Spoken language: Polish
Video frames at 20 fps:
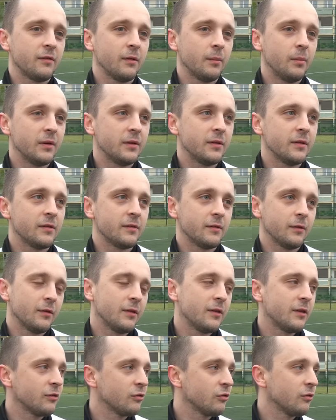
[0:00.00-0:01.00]
zdobyty,
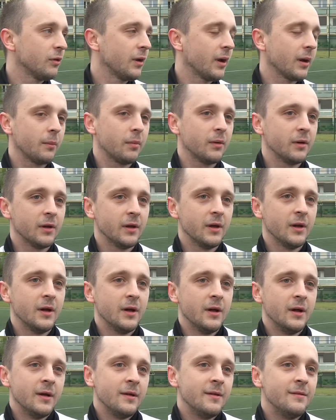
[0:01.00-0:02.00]
stąd też no jakby
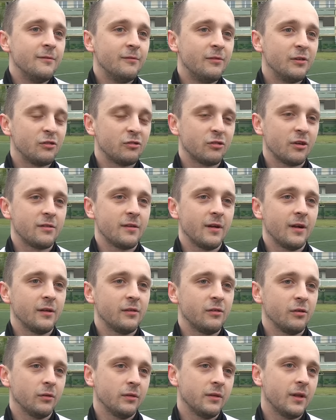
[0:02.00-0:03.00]
wyższe cele
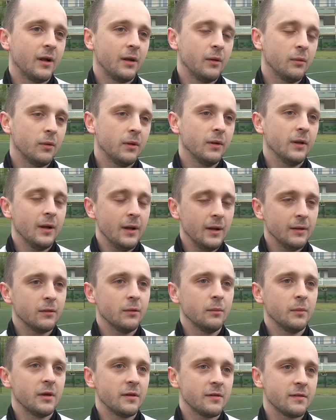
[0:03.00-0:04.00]
się oddaliły, no,
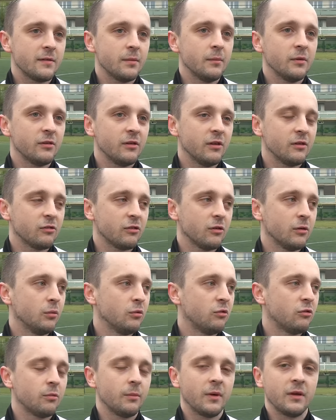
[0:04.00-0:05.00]
natomiast myślę, że
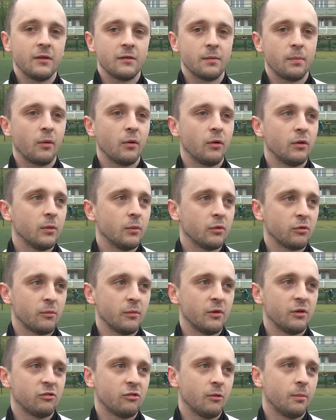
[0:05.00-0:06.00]
utrzymanie spokojnie
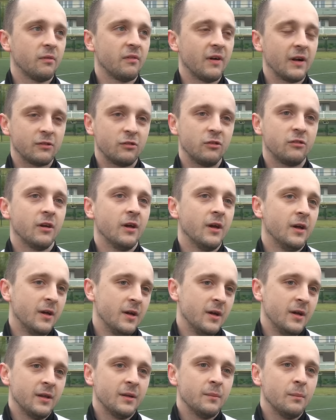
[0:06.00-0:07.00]
możemy jeszcze powalczyć.
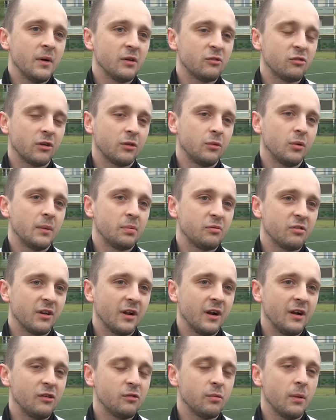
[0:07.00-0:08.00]
Mecze, które
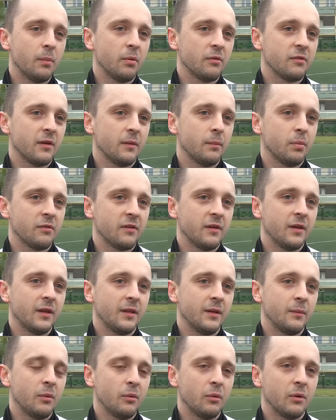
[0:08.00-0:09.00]
przegraliśmy poza, poza
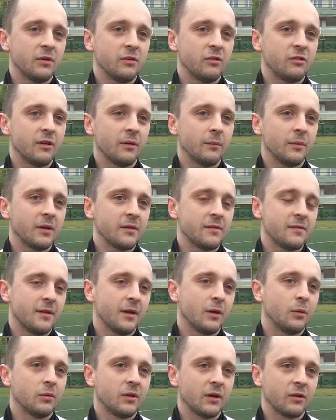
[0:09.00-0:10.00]
jednym były gdzieś tam na
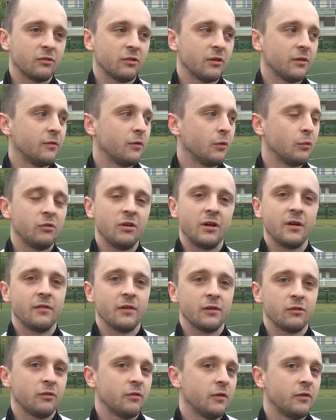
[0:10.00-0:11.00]
styku, także w rundzie
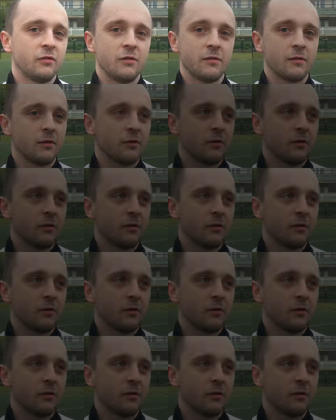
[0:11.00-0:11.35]
rewanżowej wszystko